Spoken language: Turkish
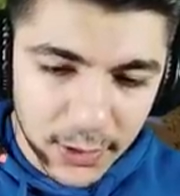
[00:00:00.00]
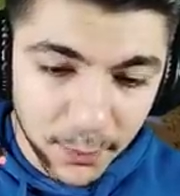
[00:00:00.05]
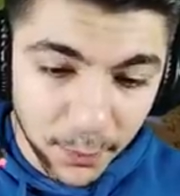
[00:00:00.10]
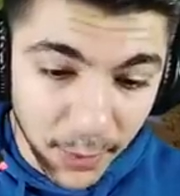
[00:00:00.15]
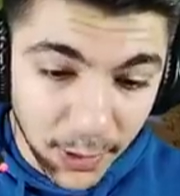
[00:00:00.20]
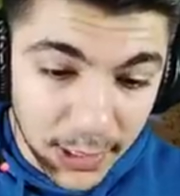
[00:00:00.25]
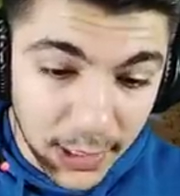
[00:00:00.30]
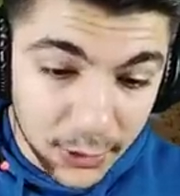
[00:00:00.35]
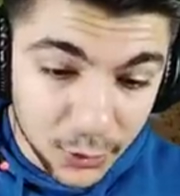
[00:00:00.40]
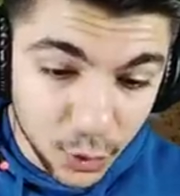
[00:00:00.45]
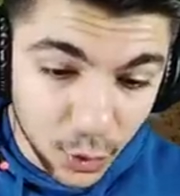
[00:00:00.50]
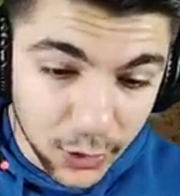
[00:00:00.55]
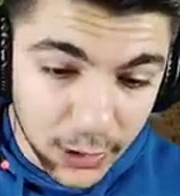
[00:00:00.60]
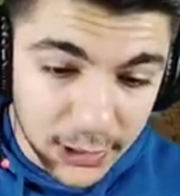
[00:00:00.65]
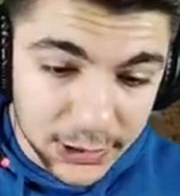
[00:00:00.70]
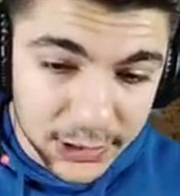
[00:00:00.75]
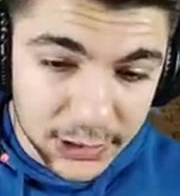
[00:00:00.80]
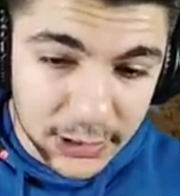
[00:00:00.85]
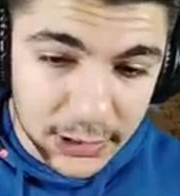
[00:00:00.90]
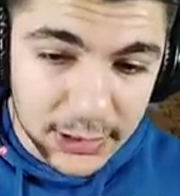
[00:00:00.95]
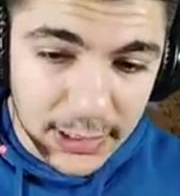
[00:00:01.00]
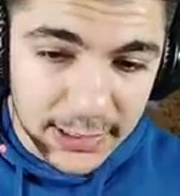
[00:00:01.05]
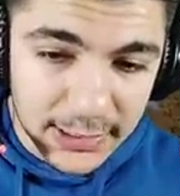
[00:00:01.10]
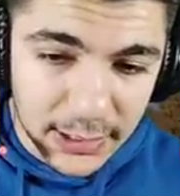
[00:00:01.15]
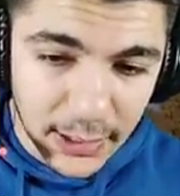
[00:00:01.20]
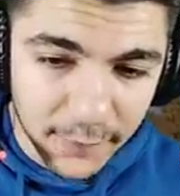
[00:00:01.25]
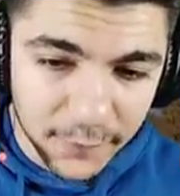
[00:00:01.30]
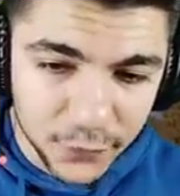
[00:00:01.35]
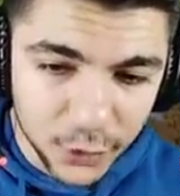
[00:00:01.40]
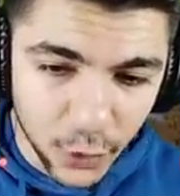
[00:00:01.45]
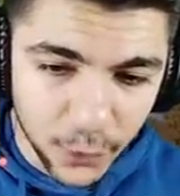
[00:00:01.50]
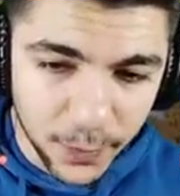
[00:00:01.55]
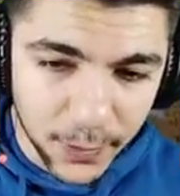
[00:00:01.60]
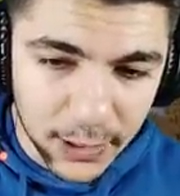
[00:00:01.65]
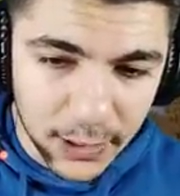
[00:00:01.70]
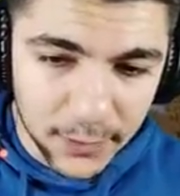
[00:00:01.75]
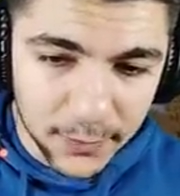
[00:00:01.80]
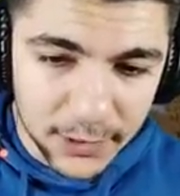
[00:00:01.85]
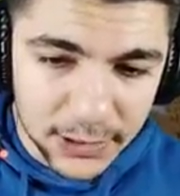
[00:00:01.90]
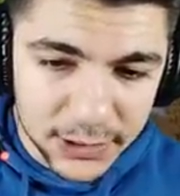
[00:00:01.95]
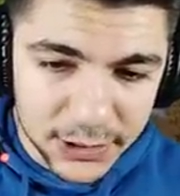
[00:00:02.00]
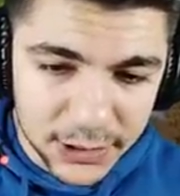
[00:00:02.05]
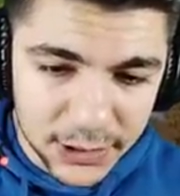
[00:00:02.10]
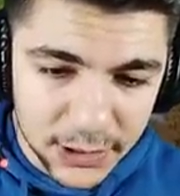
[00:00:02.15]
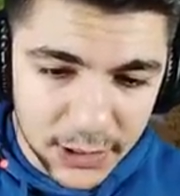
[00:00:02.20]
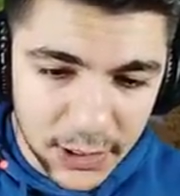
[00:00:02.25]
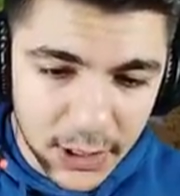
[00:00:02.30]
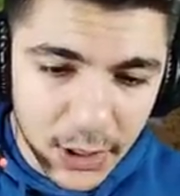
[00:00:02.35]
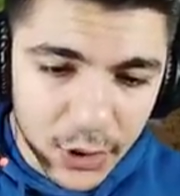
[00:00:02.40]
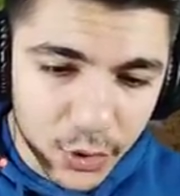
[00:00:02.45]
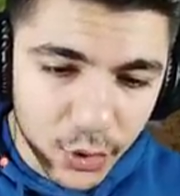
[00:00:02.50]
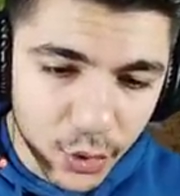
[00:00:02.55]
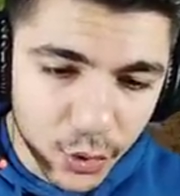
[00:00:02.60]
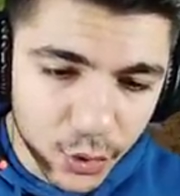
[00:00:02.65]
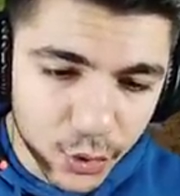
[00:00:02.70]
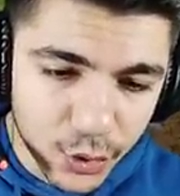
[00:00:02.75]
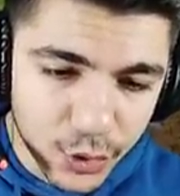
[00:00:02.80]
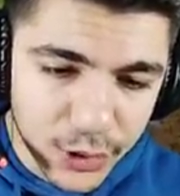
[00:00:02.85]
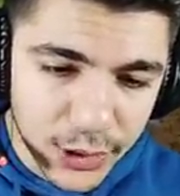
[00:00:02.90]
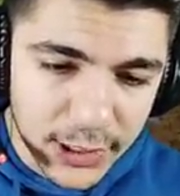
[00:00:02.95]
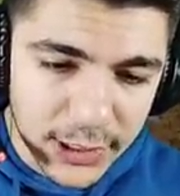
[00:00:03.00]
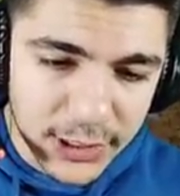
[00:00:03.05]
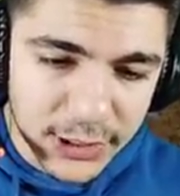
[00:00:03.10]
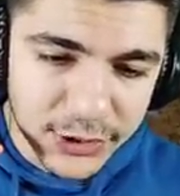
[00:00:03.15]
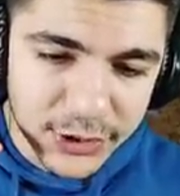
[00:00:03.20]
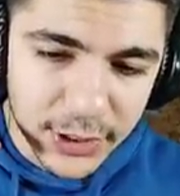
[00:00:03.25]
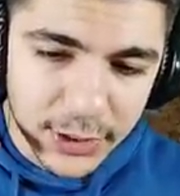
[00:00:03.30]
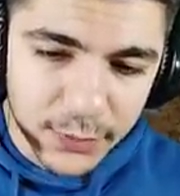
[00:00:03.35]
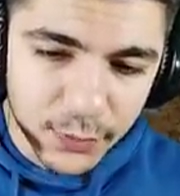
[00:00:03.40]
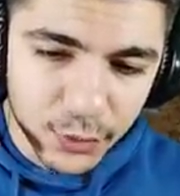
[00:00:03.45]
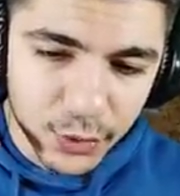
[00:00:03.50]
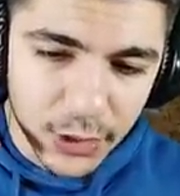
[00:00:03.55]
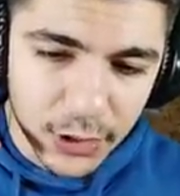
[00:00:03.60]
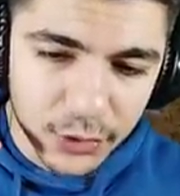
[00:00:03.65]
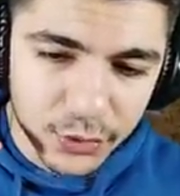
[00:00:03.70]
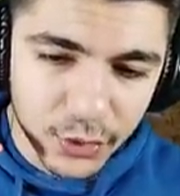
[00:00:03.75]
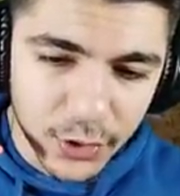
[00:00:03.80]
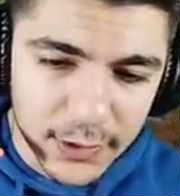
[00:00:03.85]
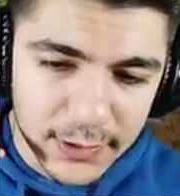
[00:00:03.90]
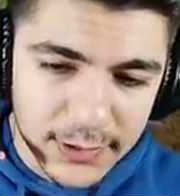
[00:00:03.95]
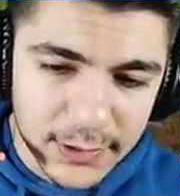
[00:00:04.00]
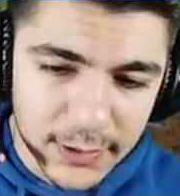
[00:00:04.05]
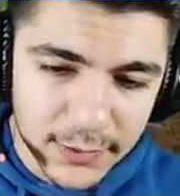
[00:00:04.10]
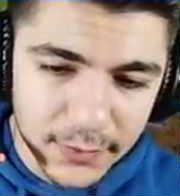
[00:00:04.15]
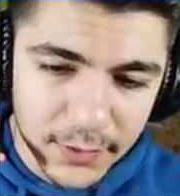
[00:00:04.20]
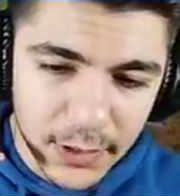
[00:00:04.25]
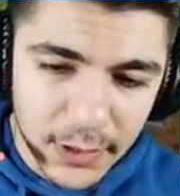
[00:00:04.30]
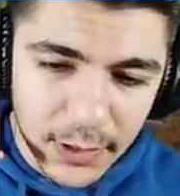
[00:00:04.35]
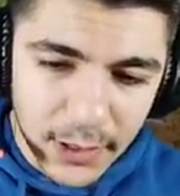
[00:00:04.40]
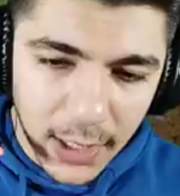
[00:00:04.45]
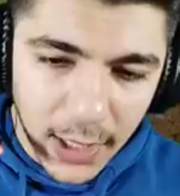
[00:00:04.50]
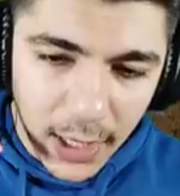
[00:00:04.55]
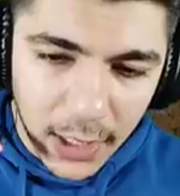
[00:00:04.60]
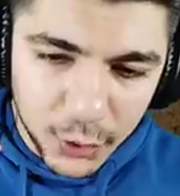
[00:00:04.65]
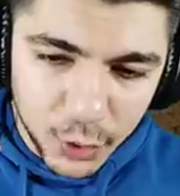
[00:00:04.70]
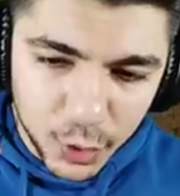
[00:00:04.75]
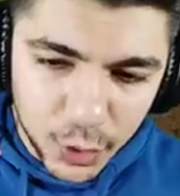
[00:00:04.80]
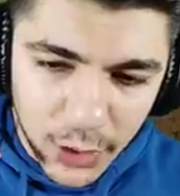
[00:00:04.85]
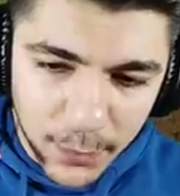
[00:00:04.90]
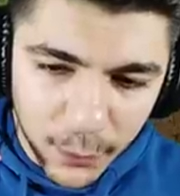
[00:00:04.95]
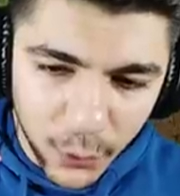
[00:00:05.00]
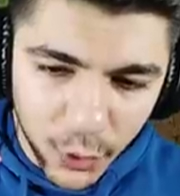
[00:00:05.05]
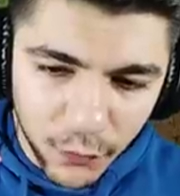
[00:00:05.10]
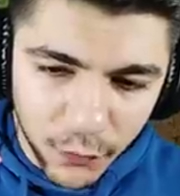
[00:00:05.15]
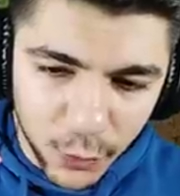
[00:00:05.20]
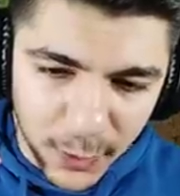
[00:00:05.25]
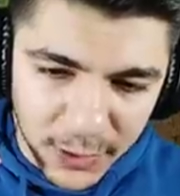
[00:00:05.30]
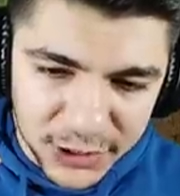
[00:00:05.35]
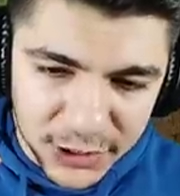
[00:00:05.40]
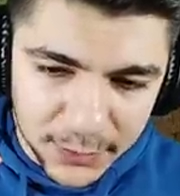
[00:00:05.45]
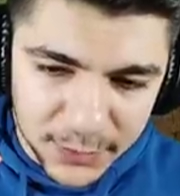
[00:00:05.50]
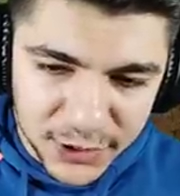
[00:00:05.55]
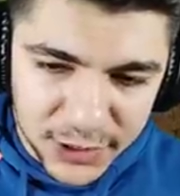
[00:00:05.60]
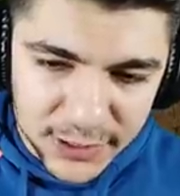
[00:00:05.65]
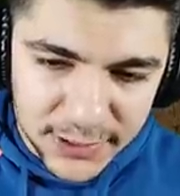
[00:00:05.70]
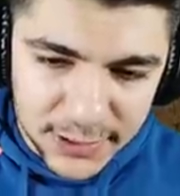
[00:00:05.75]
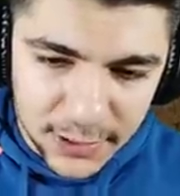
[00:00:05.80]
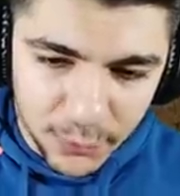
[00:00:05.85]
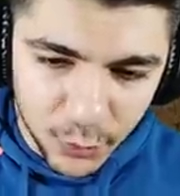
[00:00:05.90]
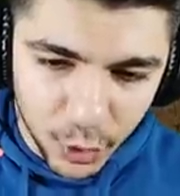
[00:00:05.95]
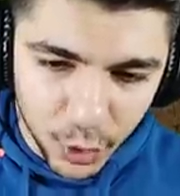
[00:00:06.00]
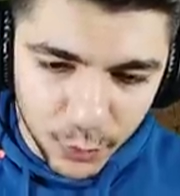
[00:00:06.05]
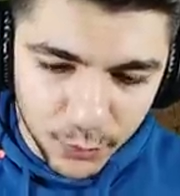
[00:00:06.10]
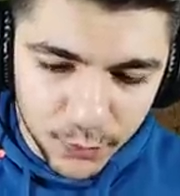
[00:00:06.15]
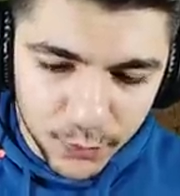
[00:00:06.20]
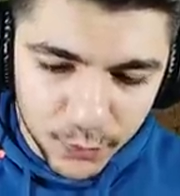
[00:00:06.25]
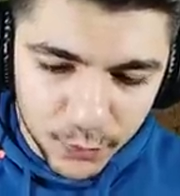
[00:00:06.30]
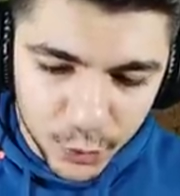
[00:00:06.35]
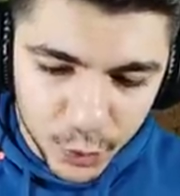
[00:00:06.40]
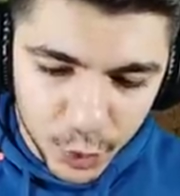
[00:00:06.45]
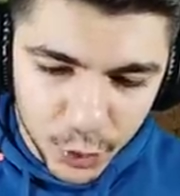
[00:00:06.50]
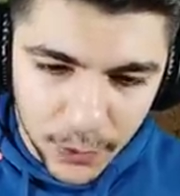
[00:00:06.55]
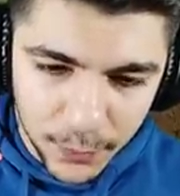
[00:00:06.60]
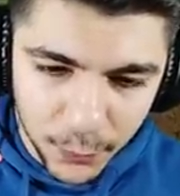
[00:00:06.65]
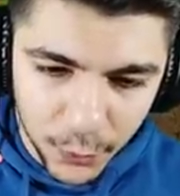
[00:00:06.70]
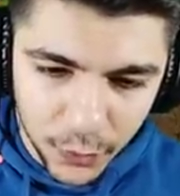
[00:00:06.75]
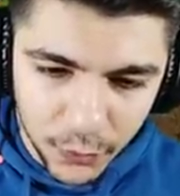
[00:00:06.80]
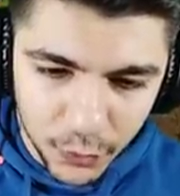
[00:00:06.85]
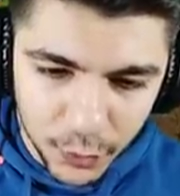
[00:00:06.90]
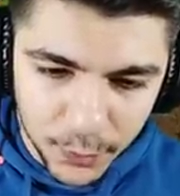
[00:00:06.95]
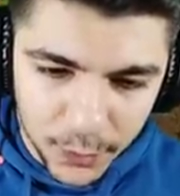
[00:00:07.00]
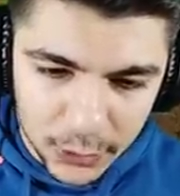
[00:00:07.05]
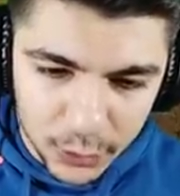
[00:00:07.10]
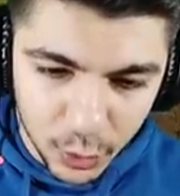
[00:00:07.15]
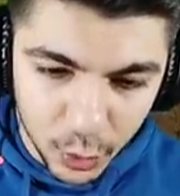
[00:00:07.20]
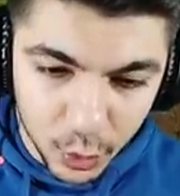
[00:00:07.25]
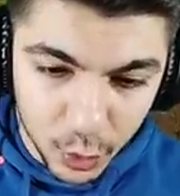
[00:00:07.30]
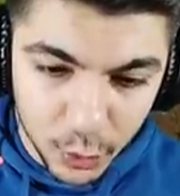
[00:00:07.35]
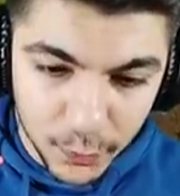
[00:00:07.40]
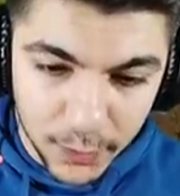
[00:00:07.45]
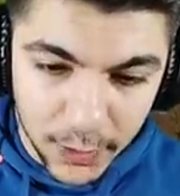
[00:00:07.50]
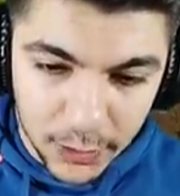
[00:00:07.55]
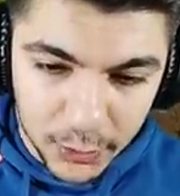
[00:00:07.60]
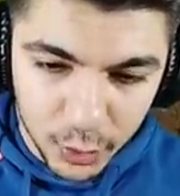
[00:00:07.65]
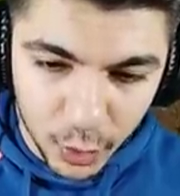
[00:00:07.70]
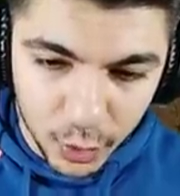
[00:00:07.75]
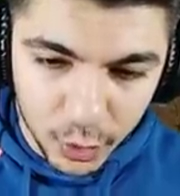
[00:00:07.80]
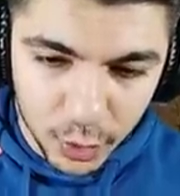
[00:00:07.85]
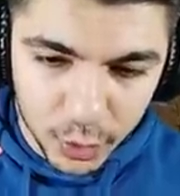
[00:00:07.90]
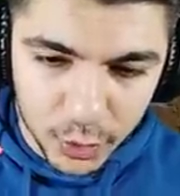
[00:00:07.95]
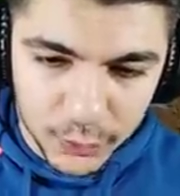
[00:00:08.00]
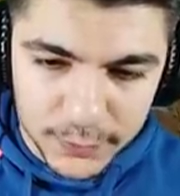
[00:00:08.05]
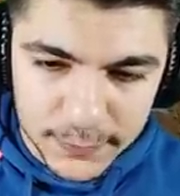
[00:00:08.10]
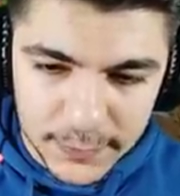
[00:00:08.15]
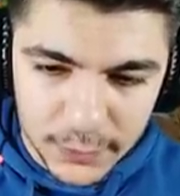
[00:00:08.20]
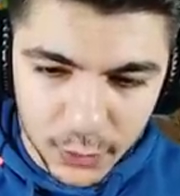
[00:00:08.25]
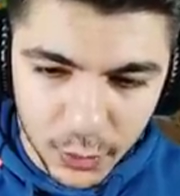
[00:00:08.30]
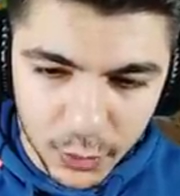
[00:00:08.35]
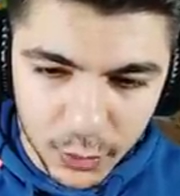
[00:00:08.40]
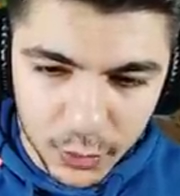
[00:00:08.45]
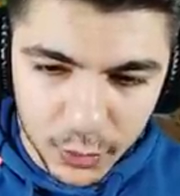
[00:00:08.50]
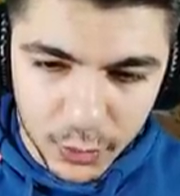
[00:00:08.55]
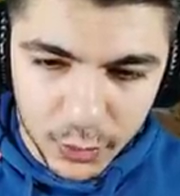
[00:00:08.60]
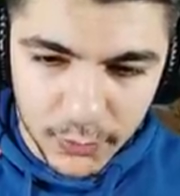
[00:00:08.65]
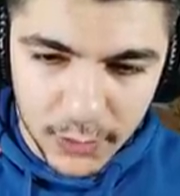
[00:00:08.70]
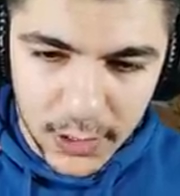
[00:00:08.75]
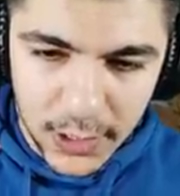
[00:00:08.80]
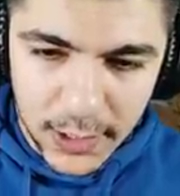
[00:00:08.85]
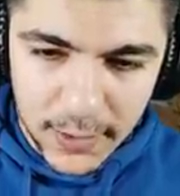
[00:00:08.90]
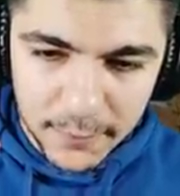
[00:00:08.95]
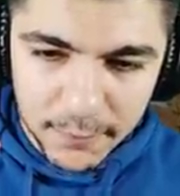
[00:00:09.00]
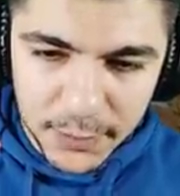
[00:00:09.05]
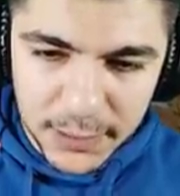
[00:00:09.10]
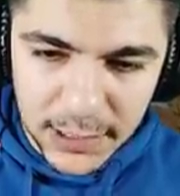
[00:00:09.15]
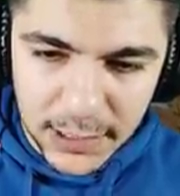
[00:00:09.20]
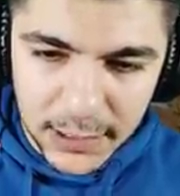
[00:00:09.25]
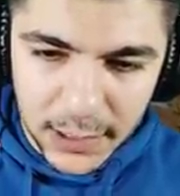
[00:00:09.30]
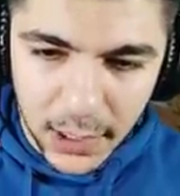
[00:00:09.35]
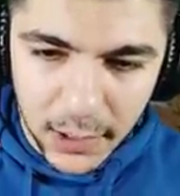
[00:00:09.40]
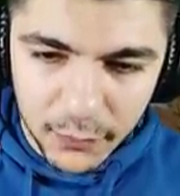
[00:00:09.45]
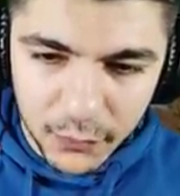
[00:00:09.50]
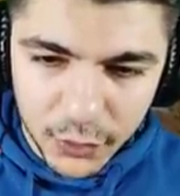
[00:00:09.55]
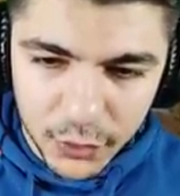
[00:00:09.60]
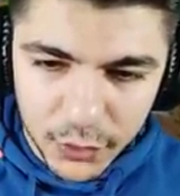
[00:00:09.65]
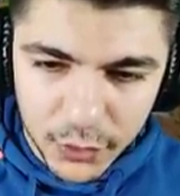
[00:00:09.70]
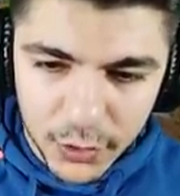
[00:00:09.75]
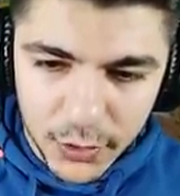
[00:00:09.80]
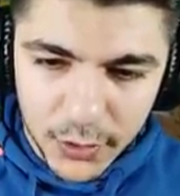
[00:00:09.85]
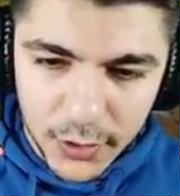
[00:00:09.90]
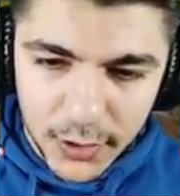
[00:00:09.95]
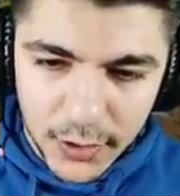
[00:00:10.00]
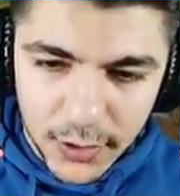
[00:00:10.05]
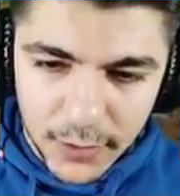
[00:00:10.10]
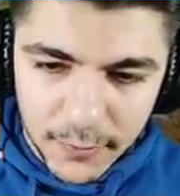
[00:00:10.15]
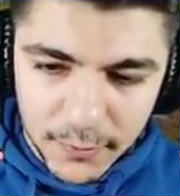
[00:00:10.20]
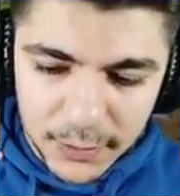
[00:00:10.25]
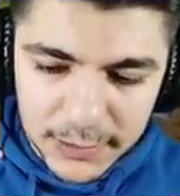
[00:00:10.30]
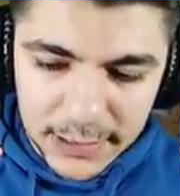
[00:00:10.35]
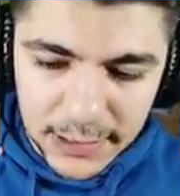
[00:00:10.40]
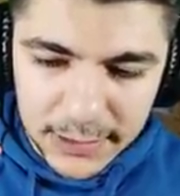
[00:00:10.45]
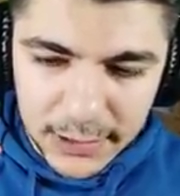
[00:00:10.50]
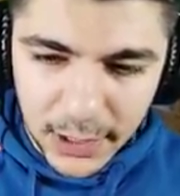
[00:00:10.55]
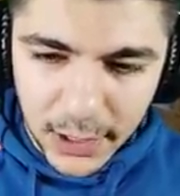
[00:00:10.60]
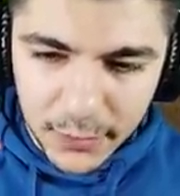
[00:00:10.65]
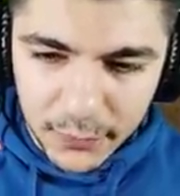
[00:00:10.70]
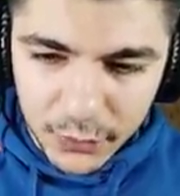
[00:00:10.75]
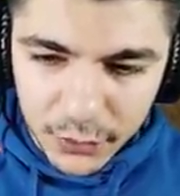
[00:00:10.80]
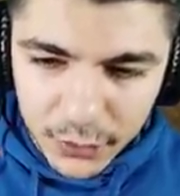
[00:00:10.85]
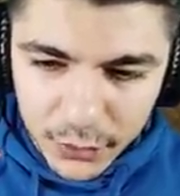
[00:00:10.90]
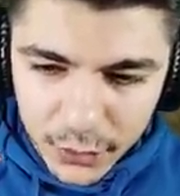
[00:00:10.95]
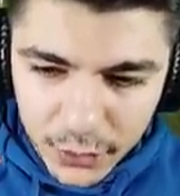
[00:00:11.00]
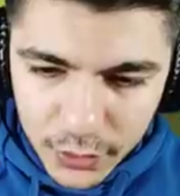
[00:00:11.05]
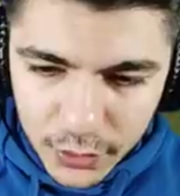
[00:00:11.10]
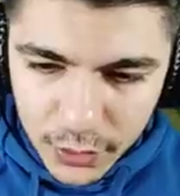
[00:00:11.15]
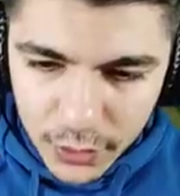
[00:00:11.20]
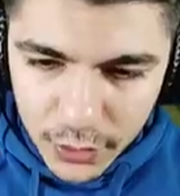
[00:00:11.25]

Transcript: Baya çok harcadık etrafı toparlamak için. Koruyucuya gidecek bundan sonrası. Şu depoyu vur başka bir şey istemiyorum. Şu depoyu vur bak dondur bak dondurdum seni dondurdum. Bir tane daha vur. Bir tane daha vur.